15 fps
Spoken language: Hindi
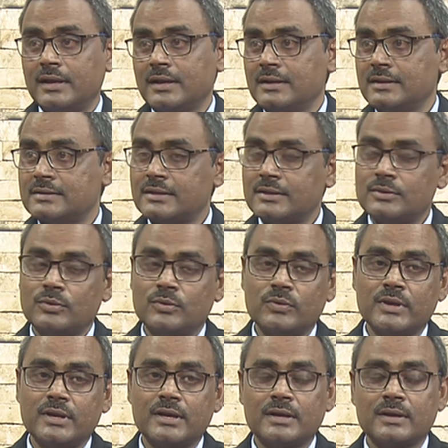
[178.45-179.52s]
इंग्लिश के थ्रू
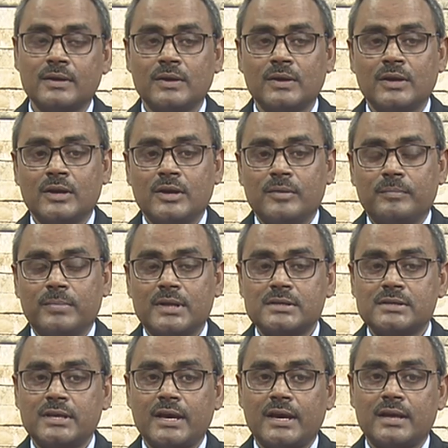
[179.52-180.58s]
ही है
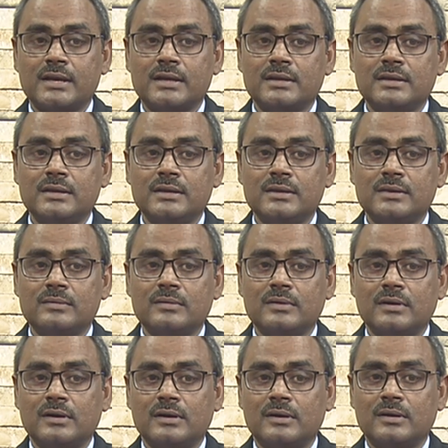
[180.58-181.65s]
प्लस क्या है कि
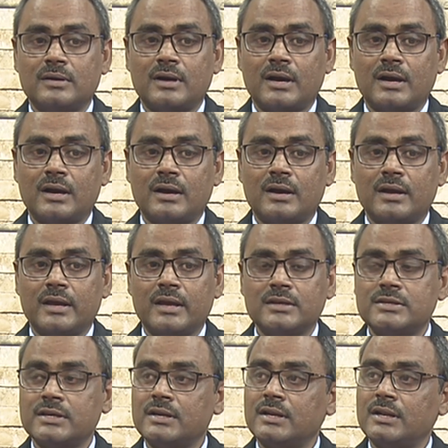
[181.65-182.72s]
एक
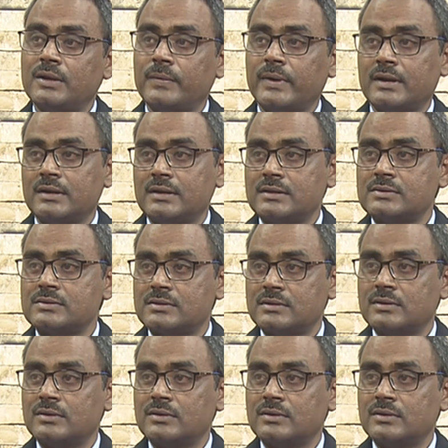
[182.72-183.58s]
जनरल अवेयरनेस